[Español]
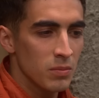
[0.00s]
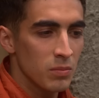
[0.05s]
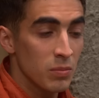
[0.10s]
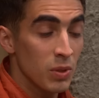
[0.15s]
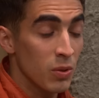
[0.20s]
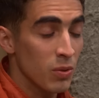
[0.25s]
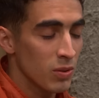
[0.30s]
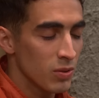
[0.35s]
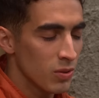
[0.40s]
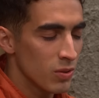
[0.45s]

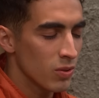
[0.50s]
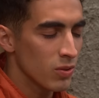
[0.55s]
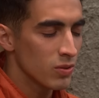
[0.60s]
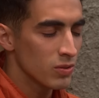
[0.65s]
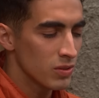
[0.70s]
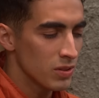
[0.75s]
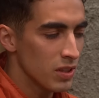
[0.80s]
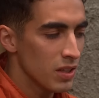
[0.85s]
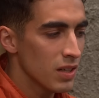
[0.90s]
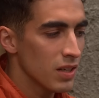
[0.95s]
Pero cuando lo
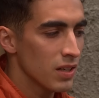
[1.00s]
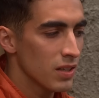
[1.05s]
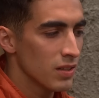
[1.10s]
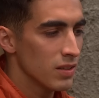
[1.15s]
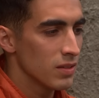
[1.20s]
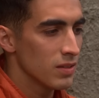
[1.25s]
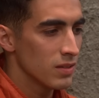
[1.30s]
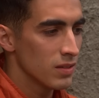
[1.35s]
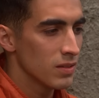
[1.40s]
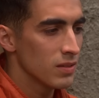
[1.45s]
consiga,
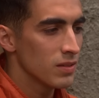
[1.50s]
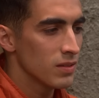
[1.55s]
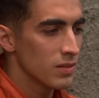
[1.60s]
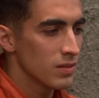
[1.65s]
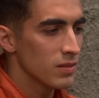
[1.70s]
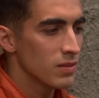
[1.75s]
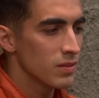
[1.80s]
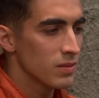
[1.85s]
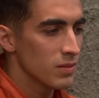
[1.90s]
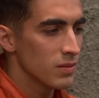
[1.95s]

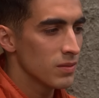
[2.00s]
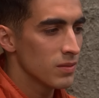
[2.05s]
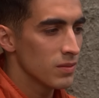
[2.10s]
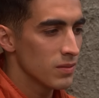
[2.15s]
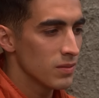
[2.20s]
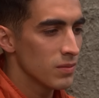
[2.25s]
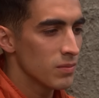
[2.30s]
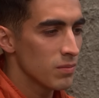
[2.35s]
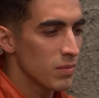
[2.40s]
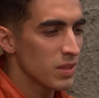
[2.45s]

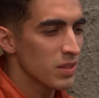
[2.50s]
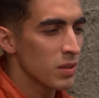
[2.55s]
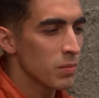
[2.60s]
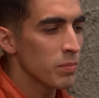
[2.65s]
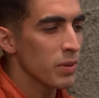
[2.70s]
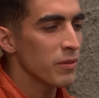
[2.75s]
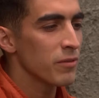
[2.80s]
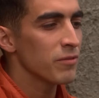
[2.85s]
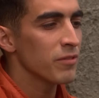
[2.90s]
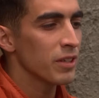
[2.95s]
va a ser
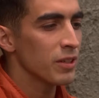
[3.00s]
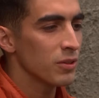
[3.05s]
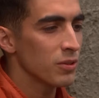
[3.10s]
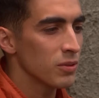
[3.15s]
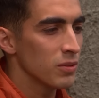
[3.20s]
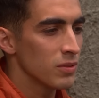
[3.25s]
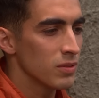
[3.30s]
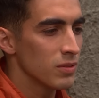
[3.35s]
perfecto